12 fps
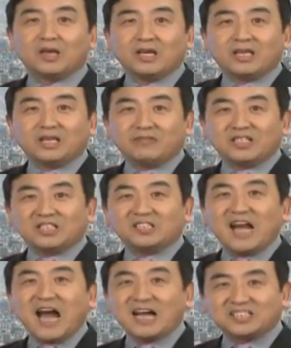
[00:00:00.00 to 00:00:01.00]
因为是
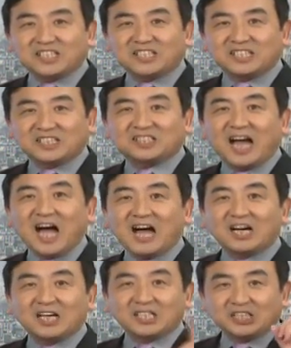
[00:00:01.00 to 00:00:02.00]
那些警察
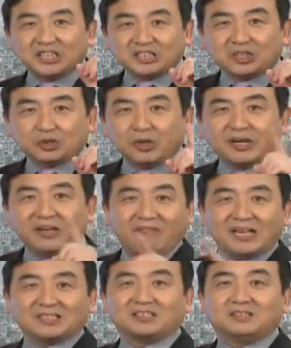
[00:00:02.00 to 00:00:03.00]
扔的催泪瓦
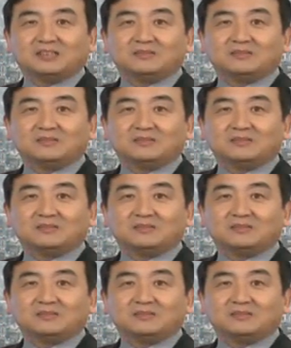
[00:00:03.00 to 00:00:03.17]
斯，